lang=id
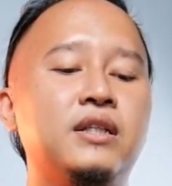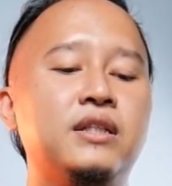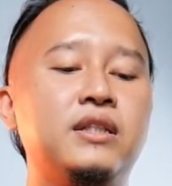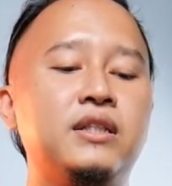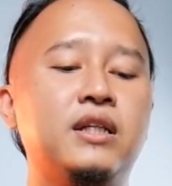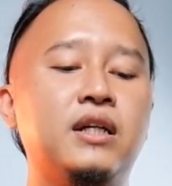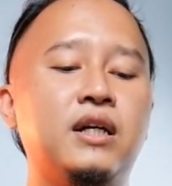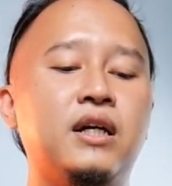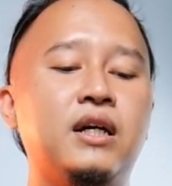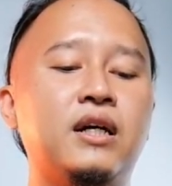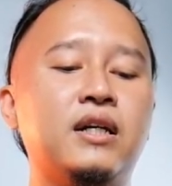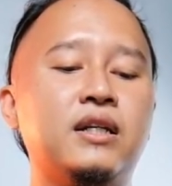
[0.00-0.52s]

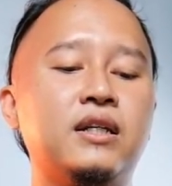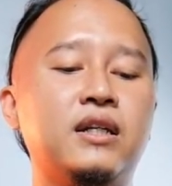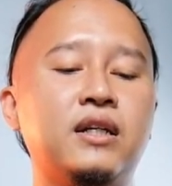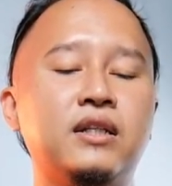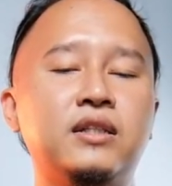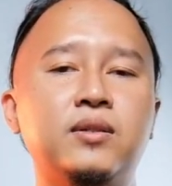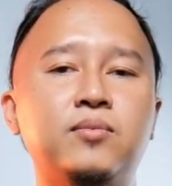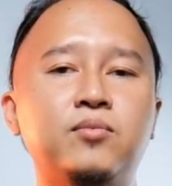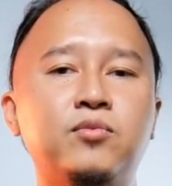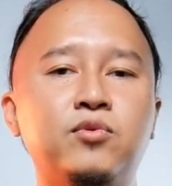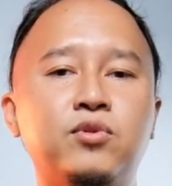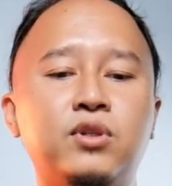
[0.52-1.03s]
Dia
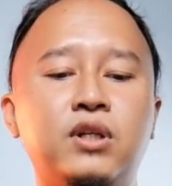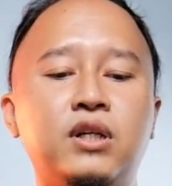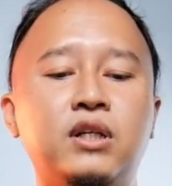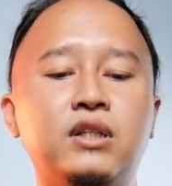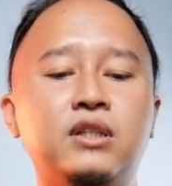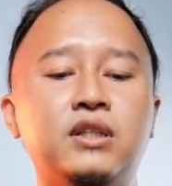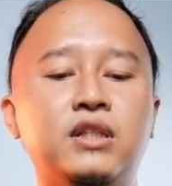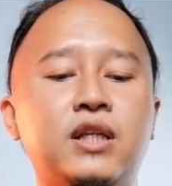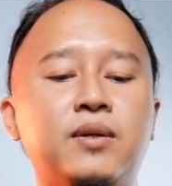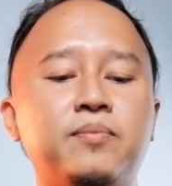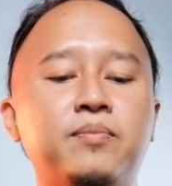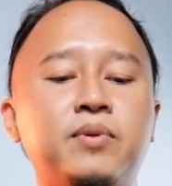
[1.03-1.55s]
harganya murah
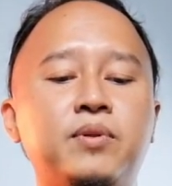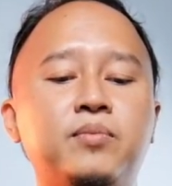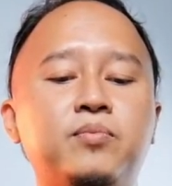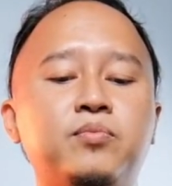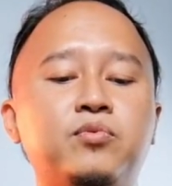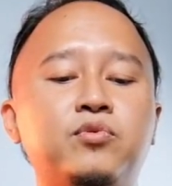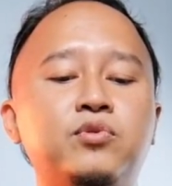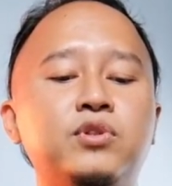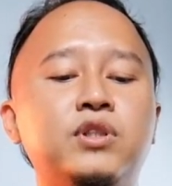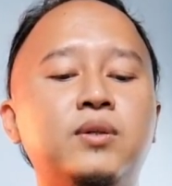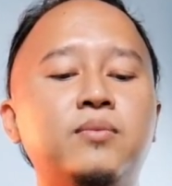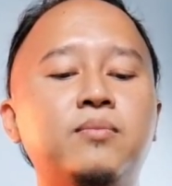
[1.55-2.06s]
tetapi
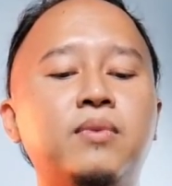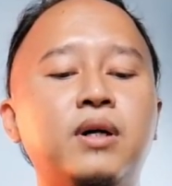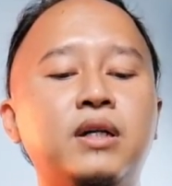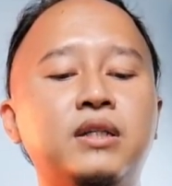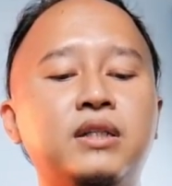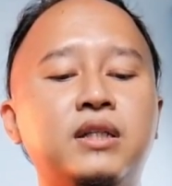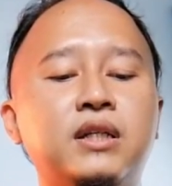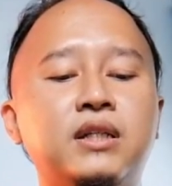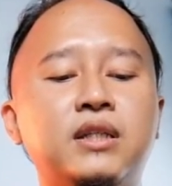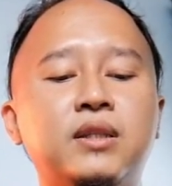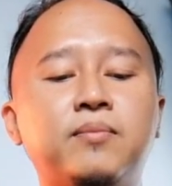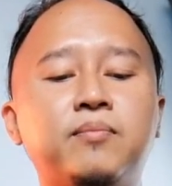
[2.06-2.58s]
punya
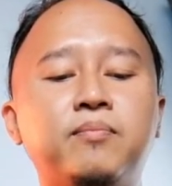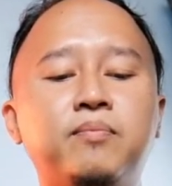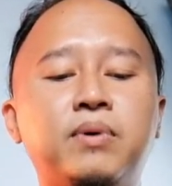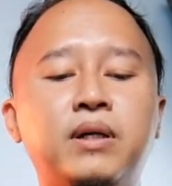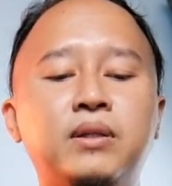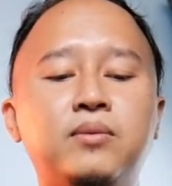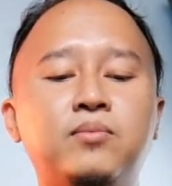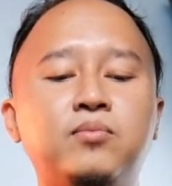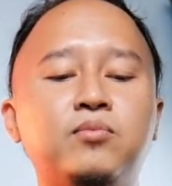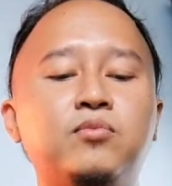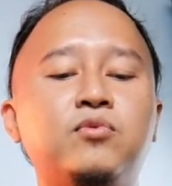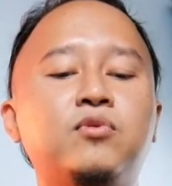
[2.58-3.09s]
banyak
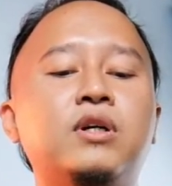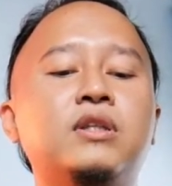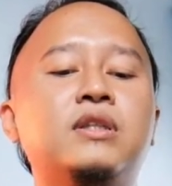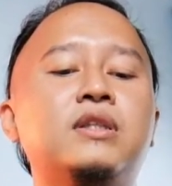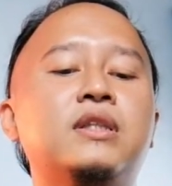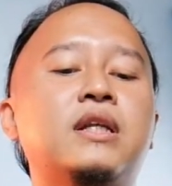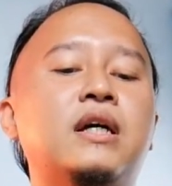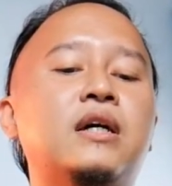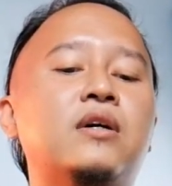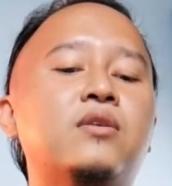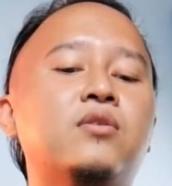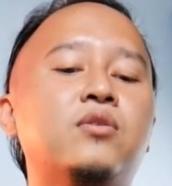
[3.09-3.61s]
tempat buat
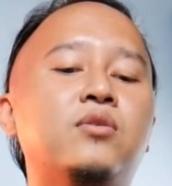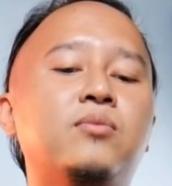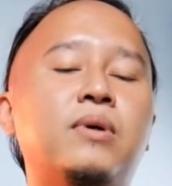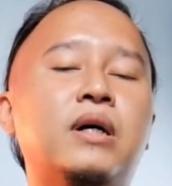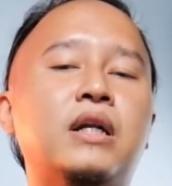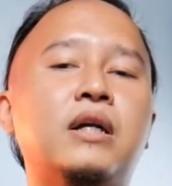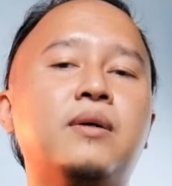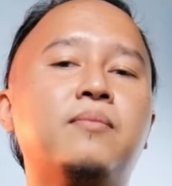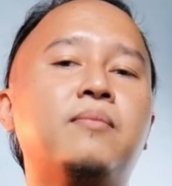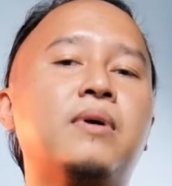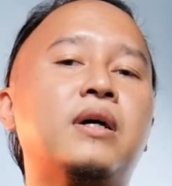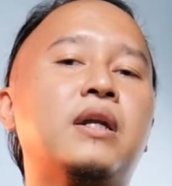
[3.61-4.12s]
naruh
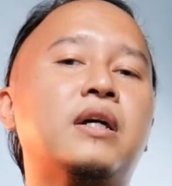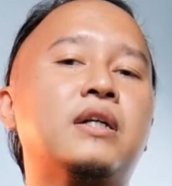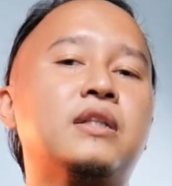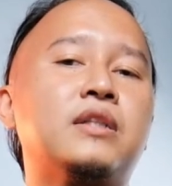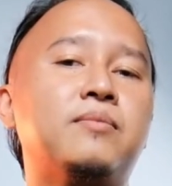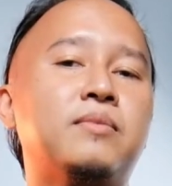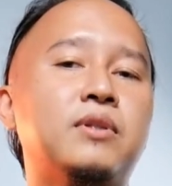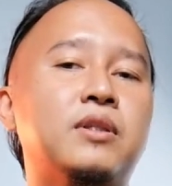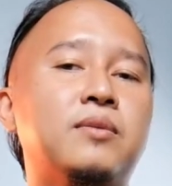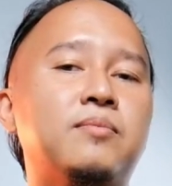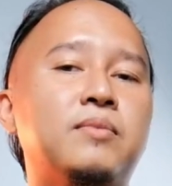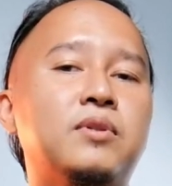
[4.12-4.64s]
barang-barang
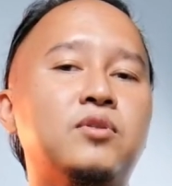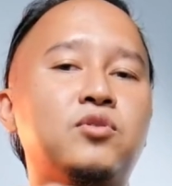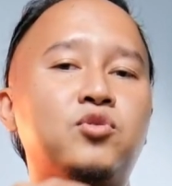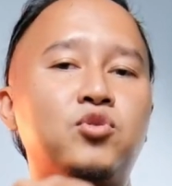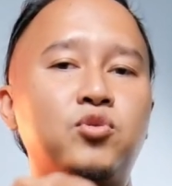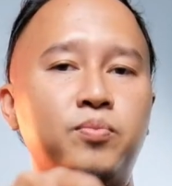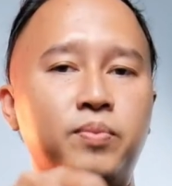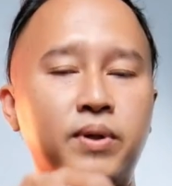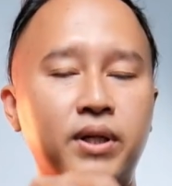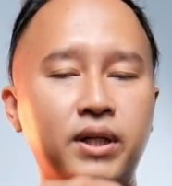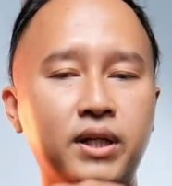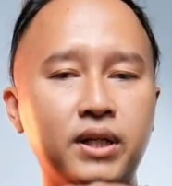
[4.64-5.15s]
teman-teman
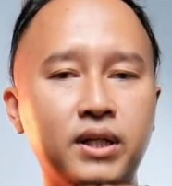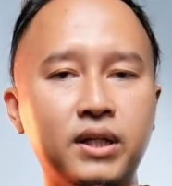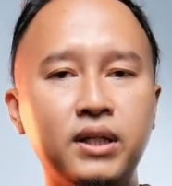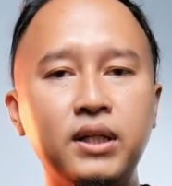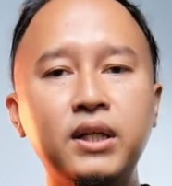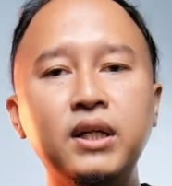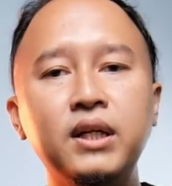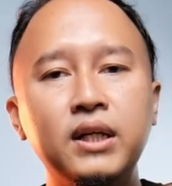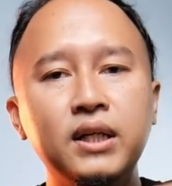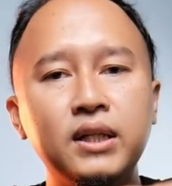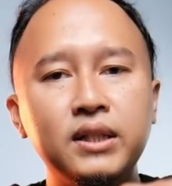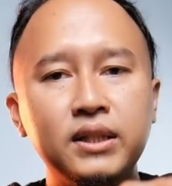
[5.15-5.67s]
supaya
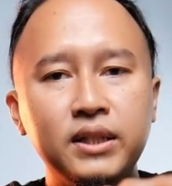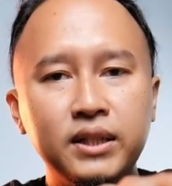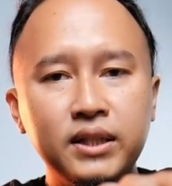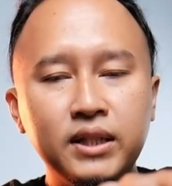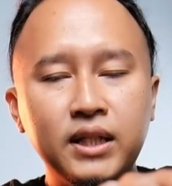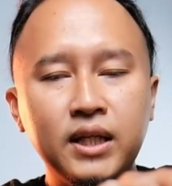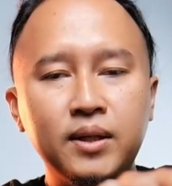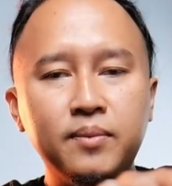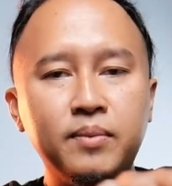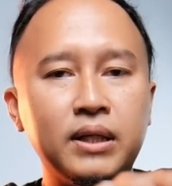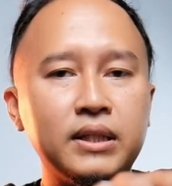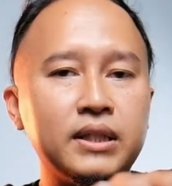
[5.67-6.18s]

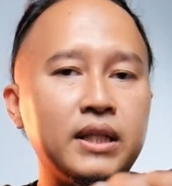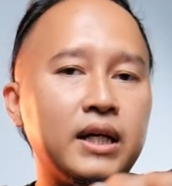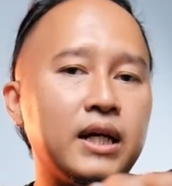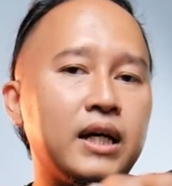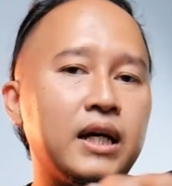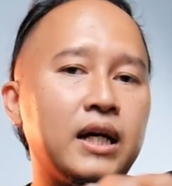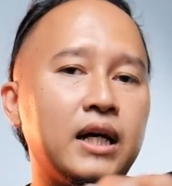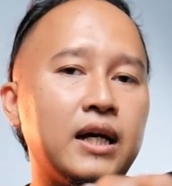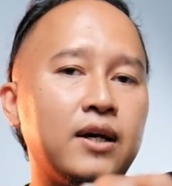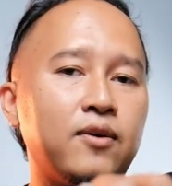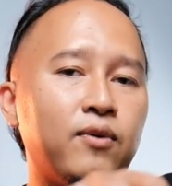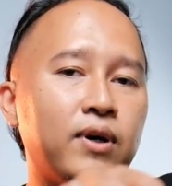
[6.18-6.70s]
tidak
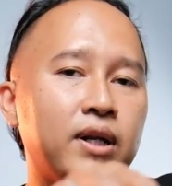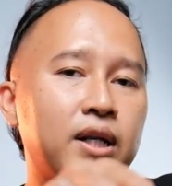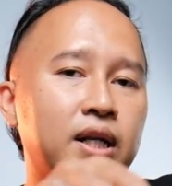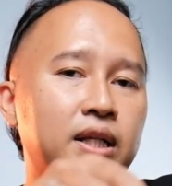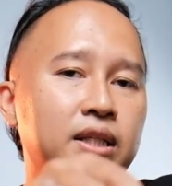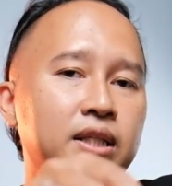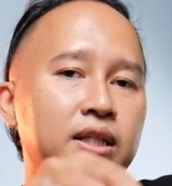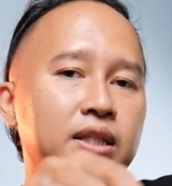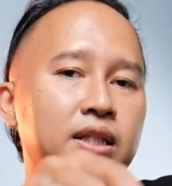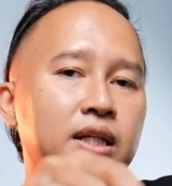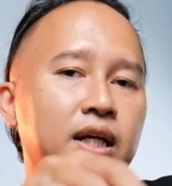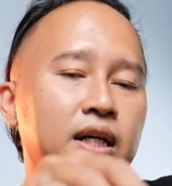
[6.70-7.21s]
berantakan.
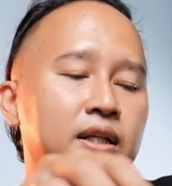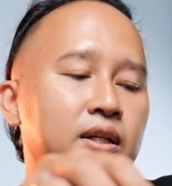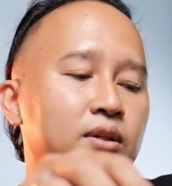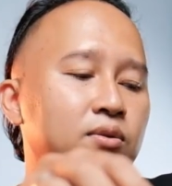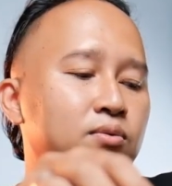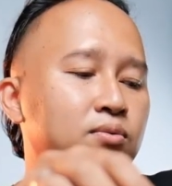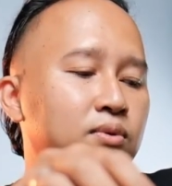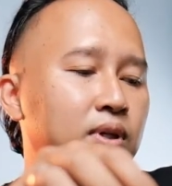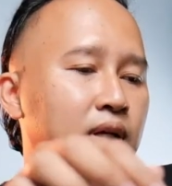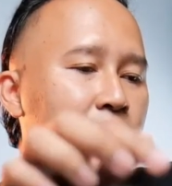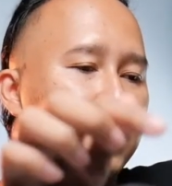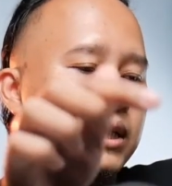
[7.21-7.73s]
Warnanya dia ada
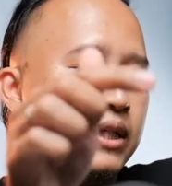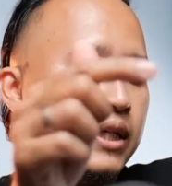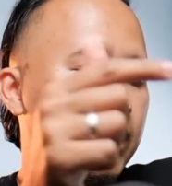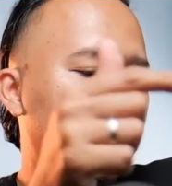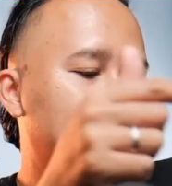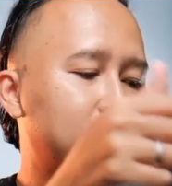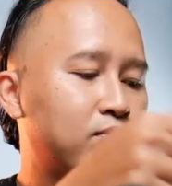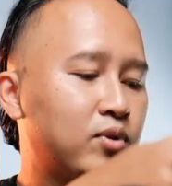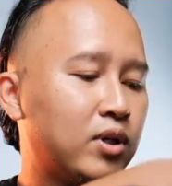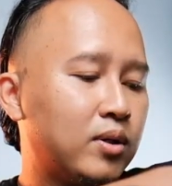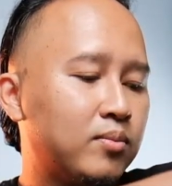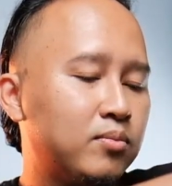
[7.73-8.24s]
dua, ada yang
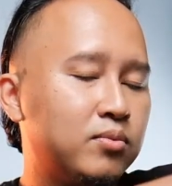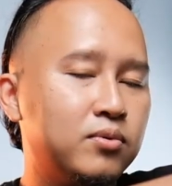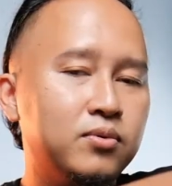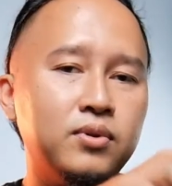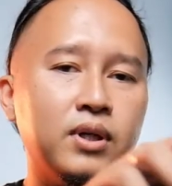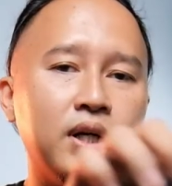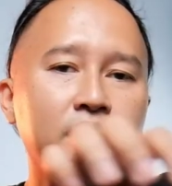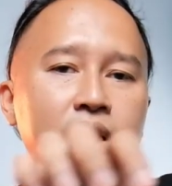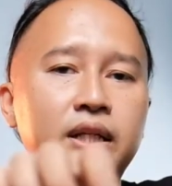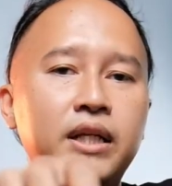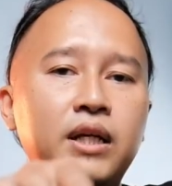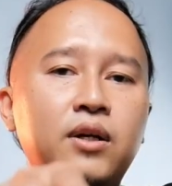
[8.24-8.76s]
abu-abu,
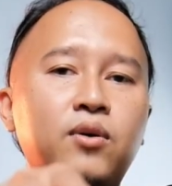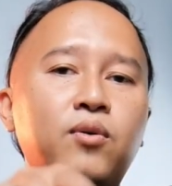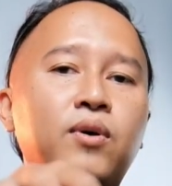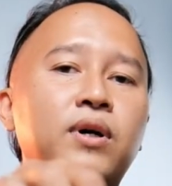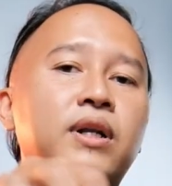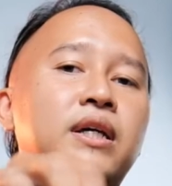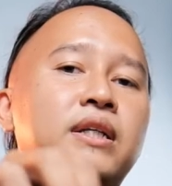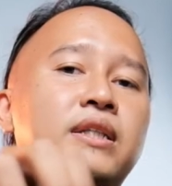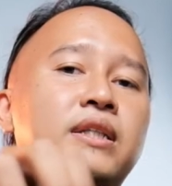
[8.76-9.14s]
ada yang warna